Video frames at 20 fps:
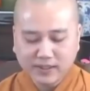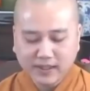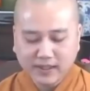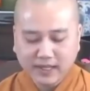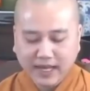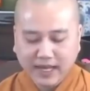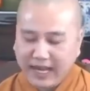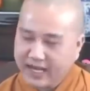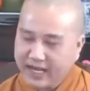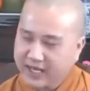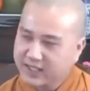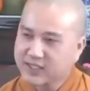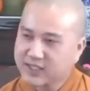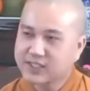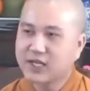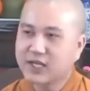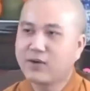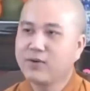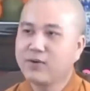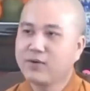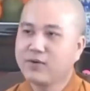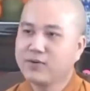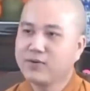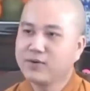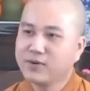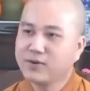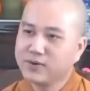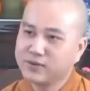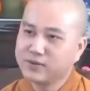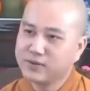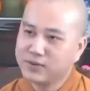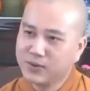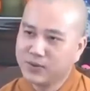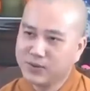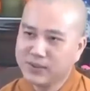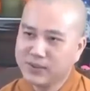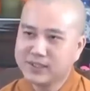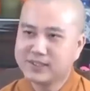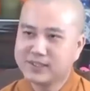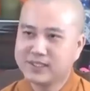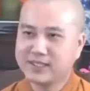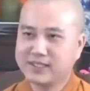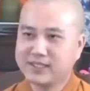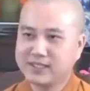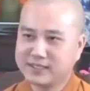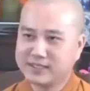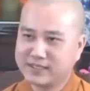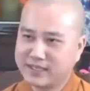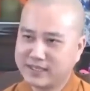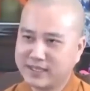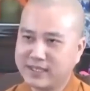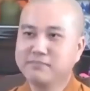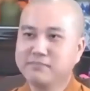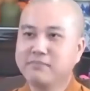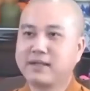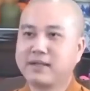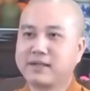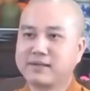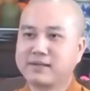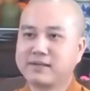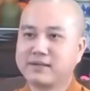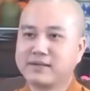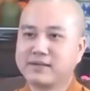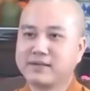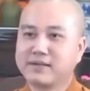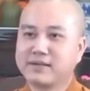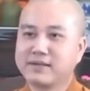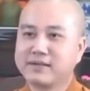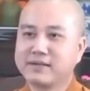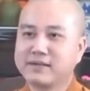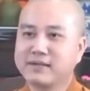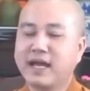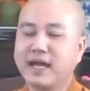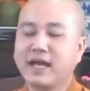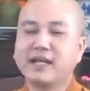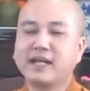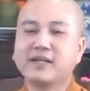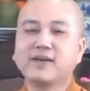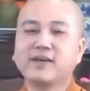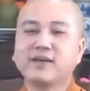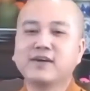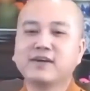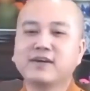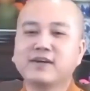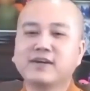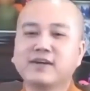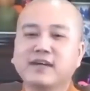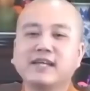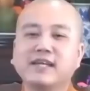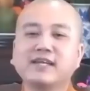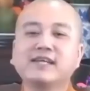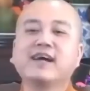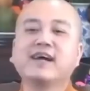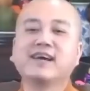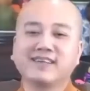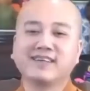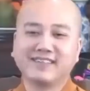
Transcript: hang sâu núi rừng tĩnh mịch để nó nghỉ ngơi